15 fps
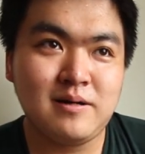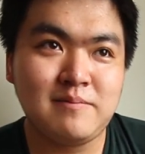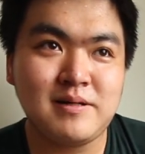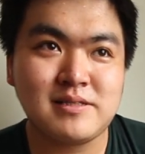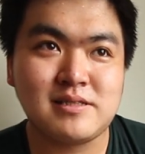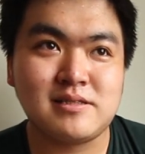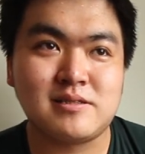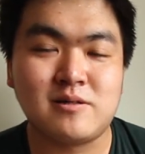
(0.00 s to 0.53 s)

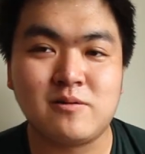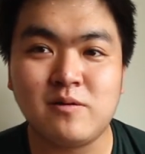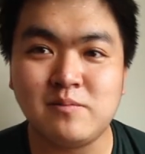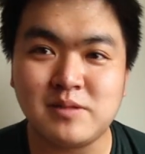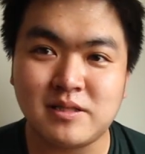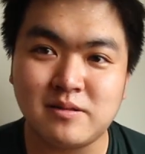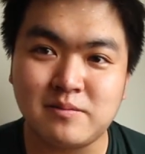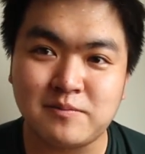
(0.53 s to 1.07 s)
まずその
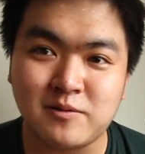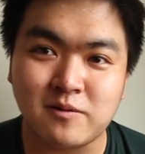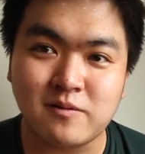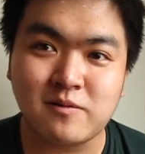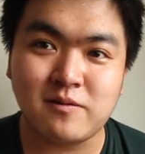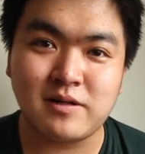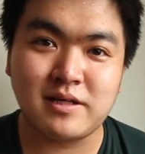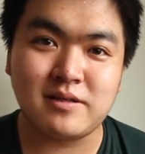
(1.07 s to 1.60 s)
お店の
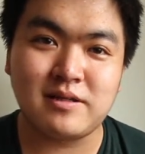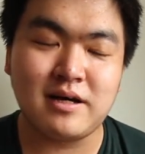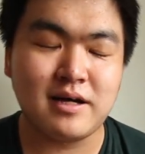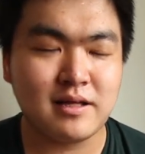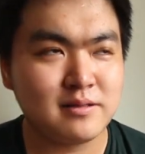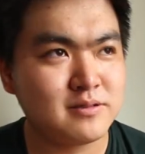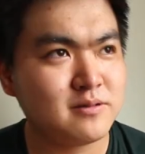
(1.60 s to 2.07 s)
ブロッコリー、